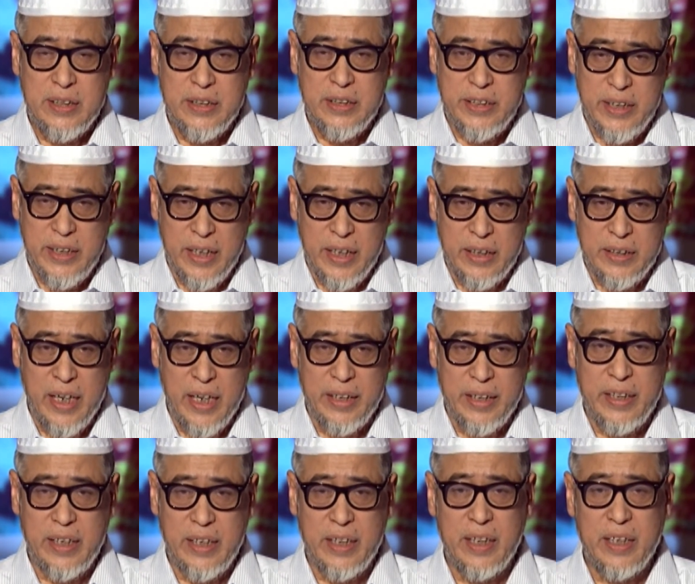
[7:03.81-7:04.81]
界
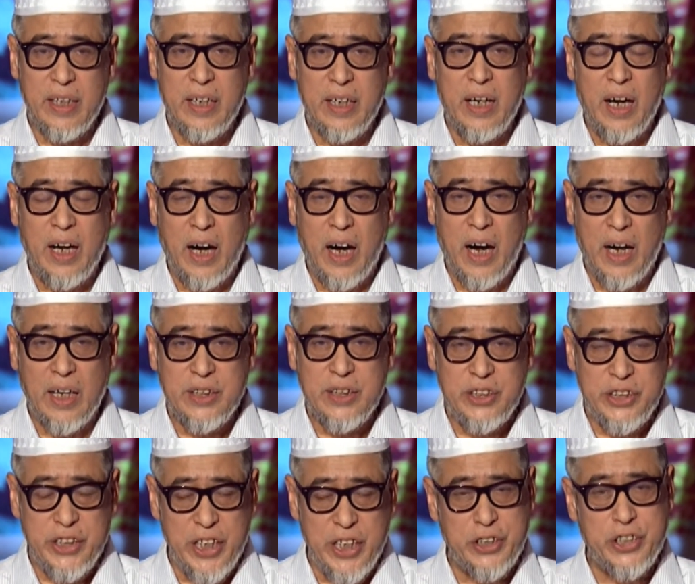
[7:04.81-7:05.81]
限的啊
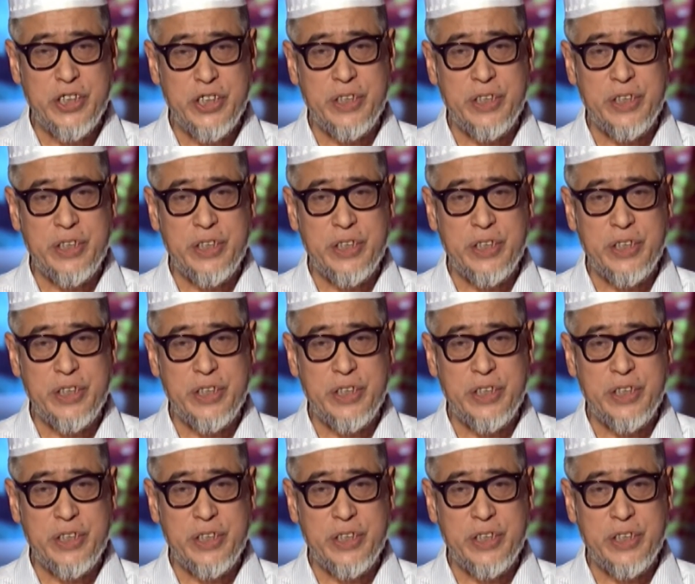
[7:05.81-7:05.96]
限